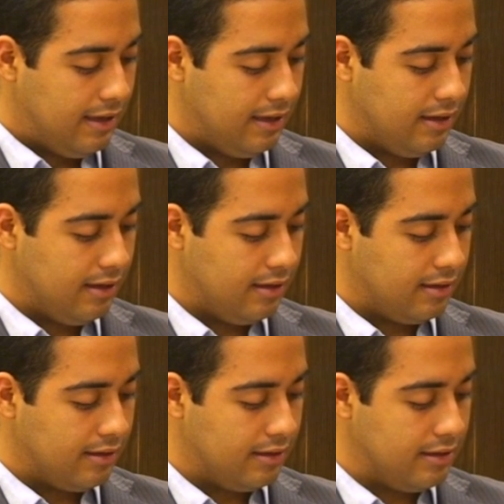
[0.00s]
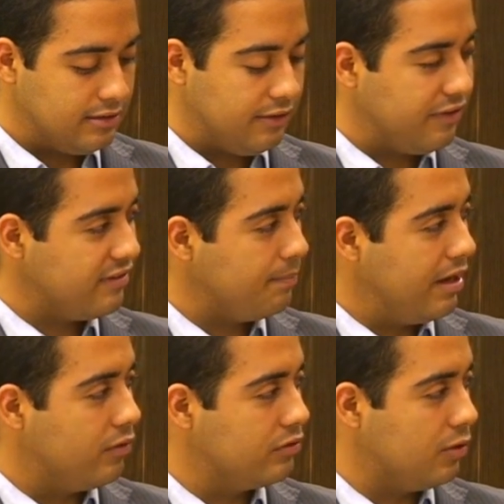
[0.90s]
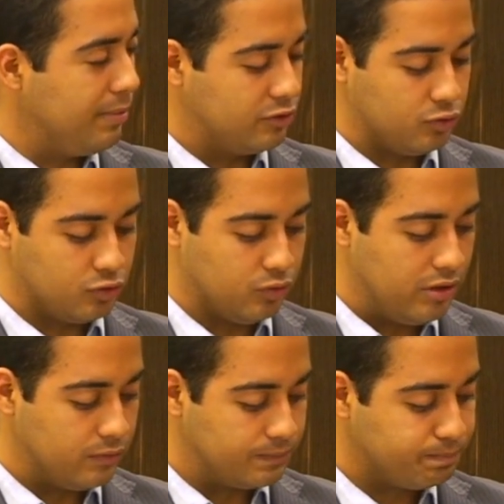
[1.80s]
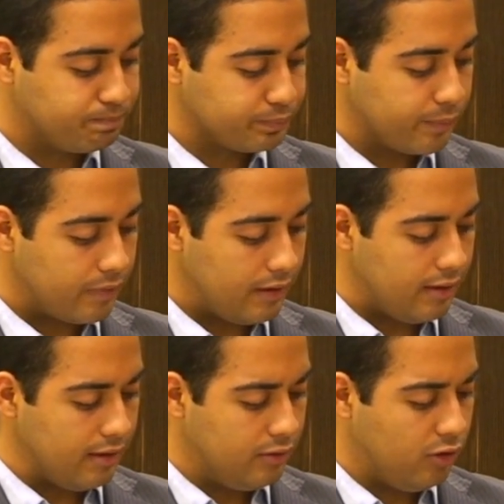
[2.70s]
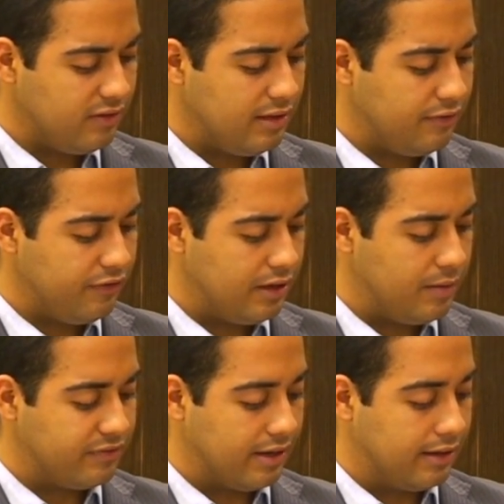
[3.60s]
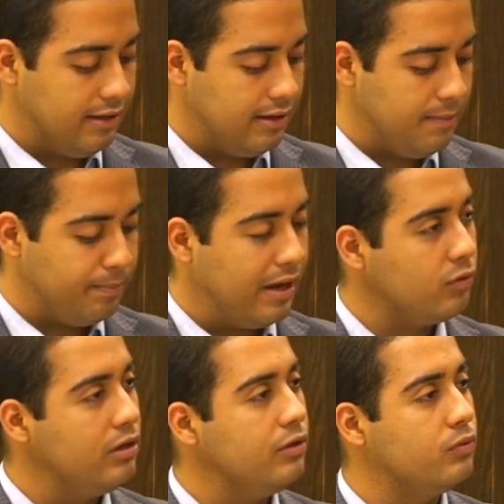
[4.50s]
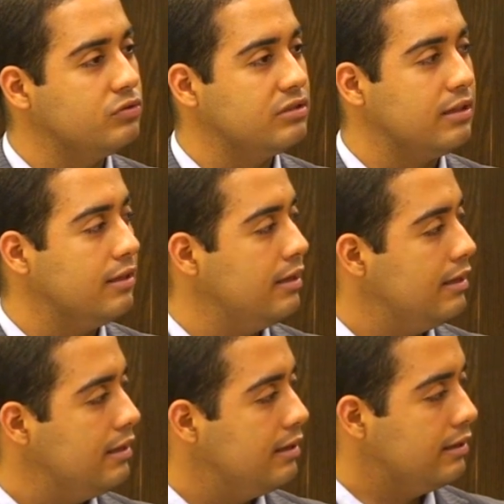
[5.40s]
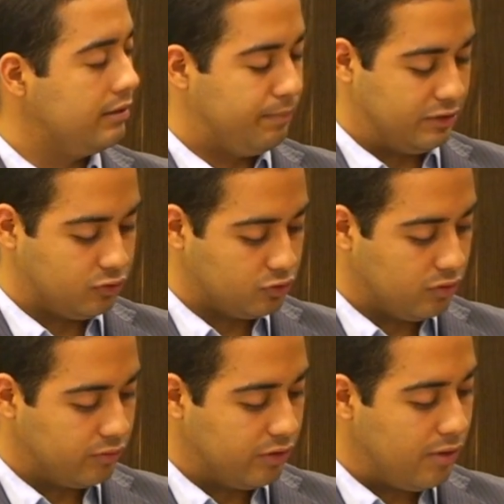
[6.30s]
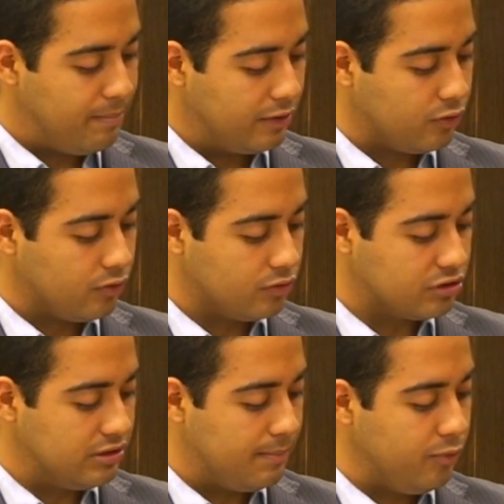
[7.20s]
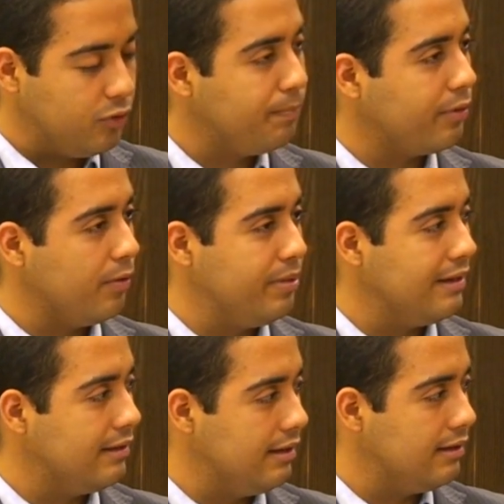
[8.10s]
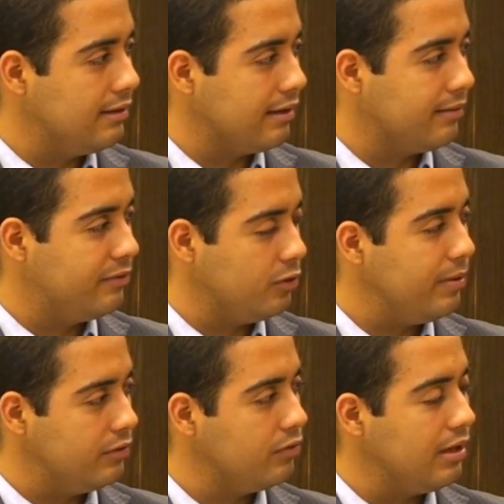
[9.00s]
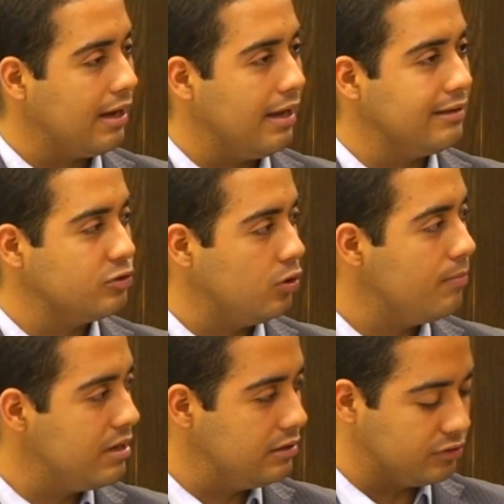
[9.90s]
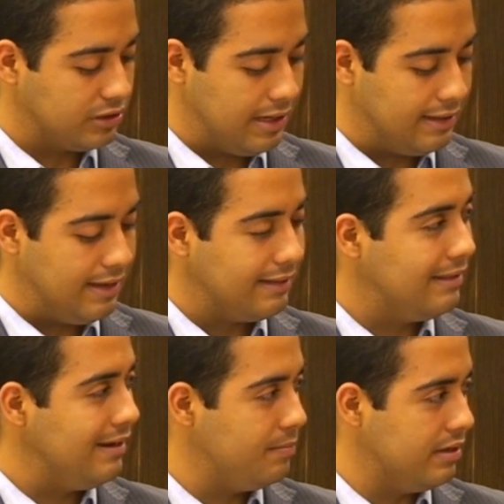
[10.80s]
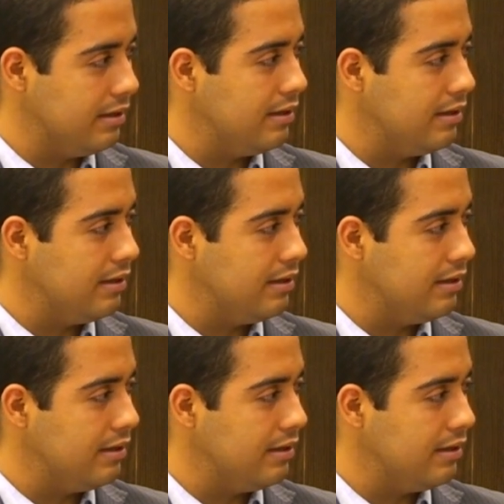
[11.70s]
E antes de fazer a pergunta ao pastor João, nós identificamos aqui que Paulo ele usa, pastor João, de uma metodologia muito própria dele, na, sobretudo na carta aos Romanos, que é a diatribe,